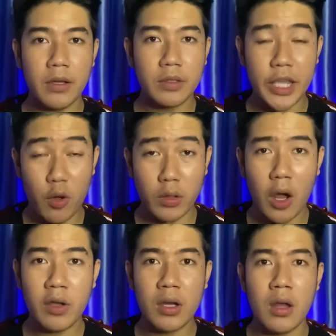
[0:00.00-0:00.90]
Chị còn
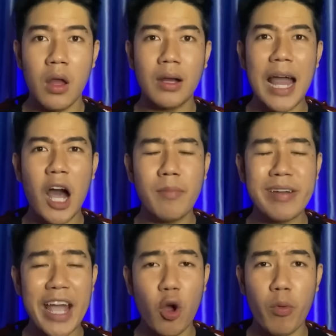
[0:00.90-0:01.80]
nói á, là hôm
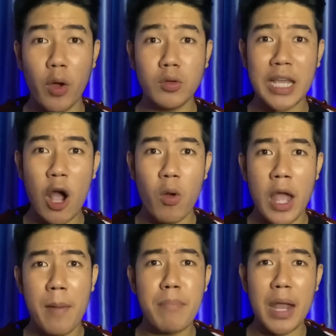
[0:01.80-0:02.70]
nay không hiểu sao
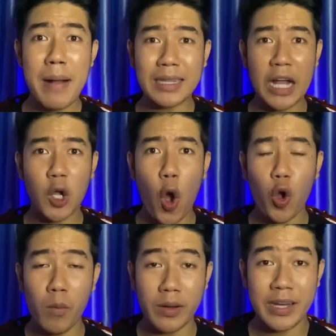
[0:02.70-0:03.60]
mẹ bắt thằng con
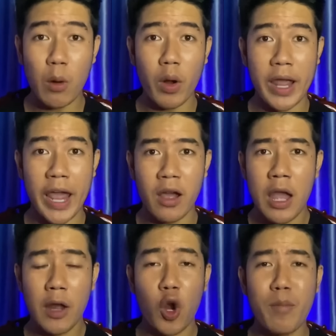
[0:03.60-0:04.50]
của mình ra ngoài hè
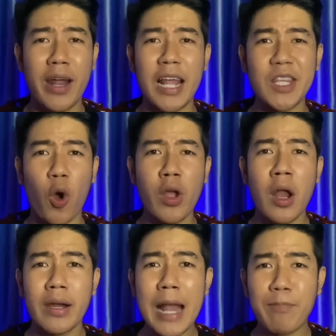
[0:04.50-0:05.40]
rồi mẹ lấy chổi á,
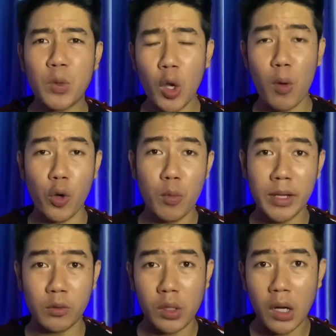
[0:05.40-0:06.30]
đập túi bụi vô
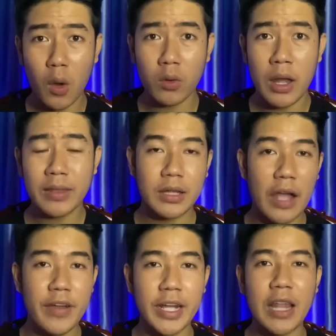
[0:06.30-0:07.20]
mình của nó luôn.
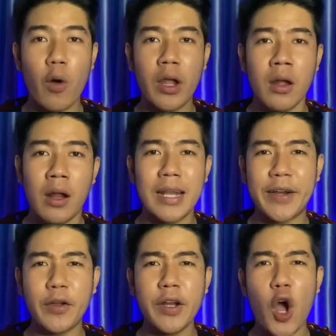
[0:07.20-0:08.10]
Tại vì cái tội á, là
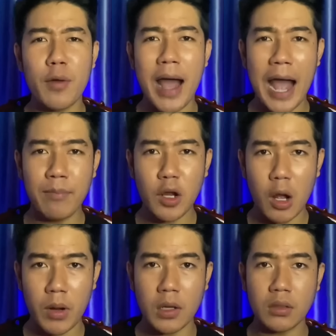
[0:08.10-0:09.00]
nó cứ đòi bà ẩm nó
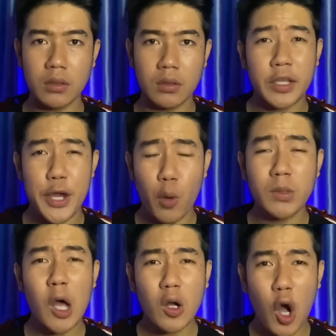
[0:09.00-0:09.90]
không à. Chị cũng
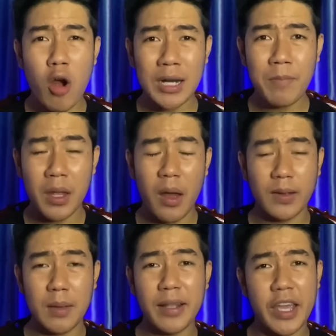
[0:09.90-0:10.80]
xót con lắm
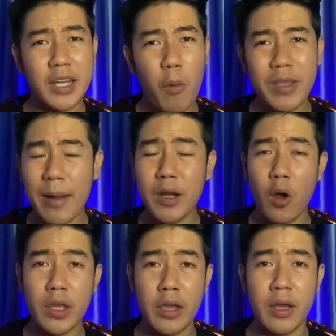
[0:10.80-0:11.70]
nhưng mà chị không có dám
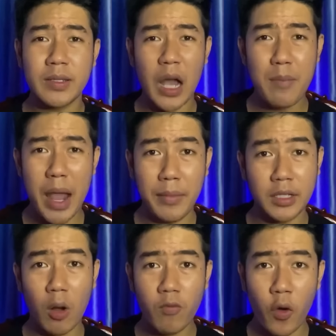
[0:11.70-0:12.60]
nói gì sợ mẹ mình
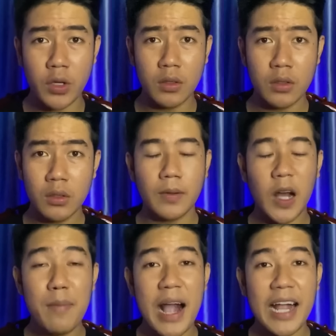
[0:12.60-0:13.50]
không vui.
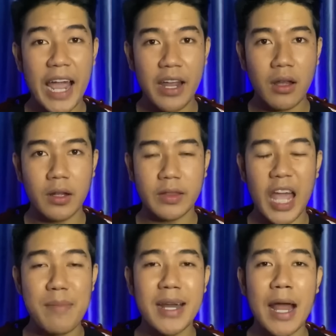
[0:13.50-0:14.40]
Cứ ban ngày á,
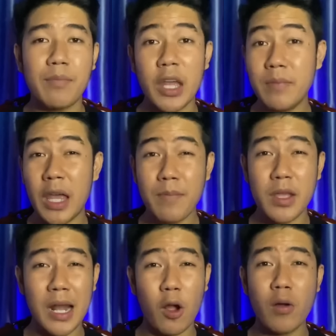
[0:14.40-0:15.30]
thì bà nằm thêm thiếp
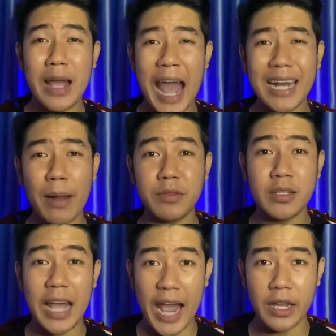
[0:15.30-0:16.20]
như là con cá nằm trên
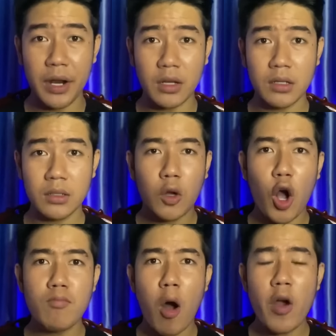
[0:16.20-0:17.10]
cạn vậy đó.
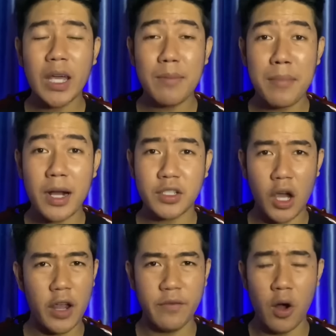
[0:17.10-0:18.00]
Còn mỗi khi mà mặt
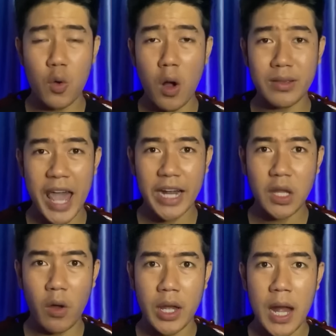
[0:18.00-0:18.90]
trời vừa khuất dạng
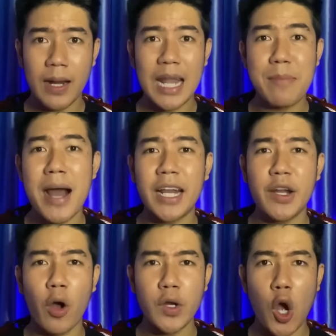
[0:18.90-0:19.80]
thôi là bà lại
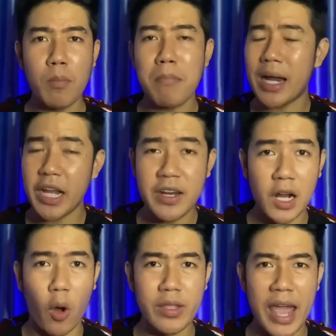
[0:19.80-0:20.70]
đội nón, bà đi ra
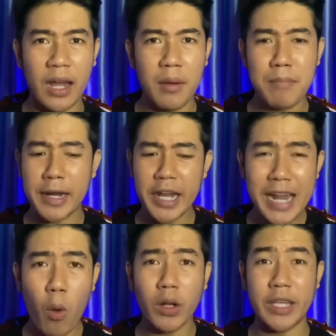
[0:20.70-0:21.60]
khỏi nhà mà đi
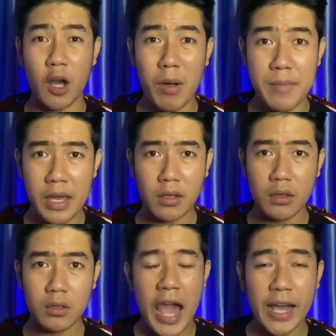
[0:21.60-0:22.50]
đâu á, thì không ai biết.
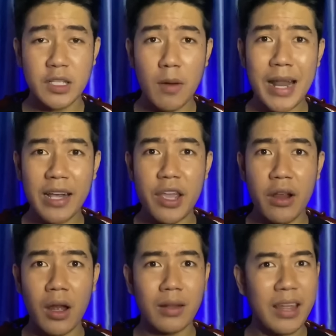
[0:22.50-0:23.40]
Hàng xóm láng giềng
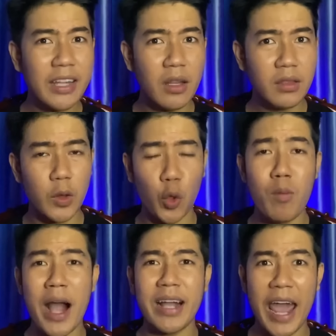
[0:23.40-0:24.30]
á, thấy tính tình của
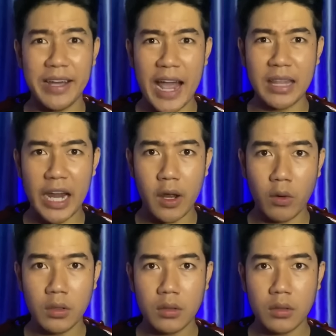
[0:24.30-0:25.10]
bà ngày càng thay đổi